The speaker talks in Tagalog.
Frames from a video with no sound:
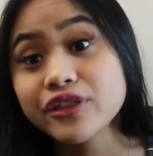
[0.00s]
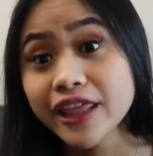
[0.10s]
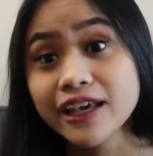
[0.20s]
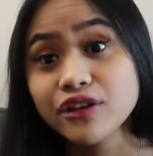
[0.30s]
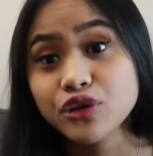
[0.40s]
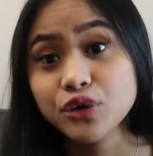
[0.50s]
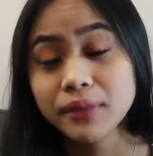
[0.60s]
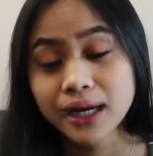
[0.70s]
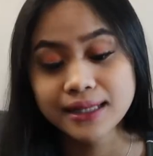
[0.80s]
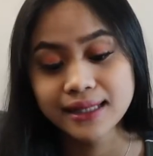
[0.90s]
So, thank you,
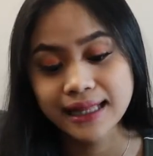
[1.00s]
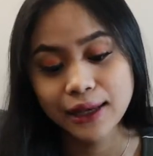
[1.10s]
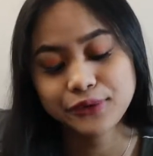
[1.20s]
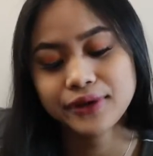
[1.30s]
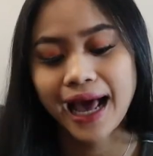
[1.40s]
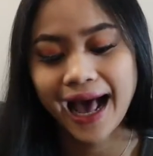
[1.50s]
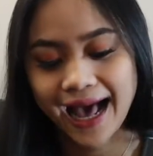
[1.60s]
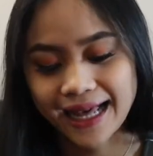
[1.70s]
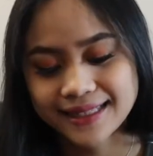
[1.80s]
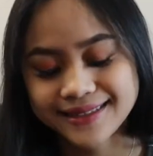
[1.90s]
maganda tayong
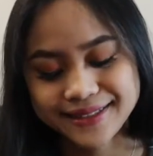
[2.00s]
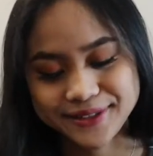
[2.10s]
lahat.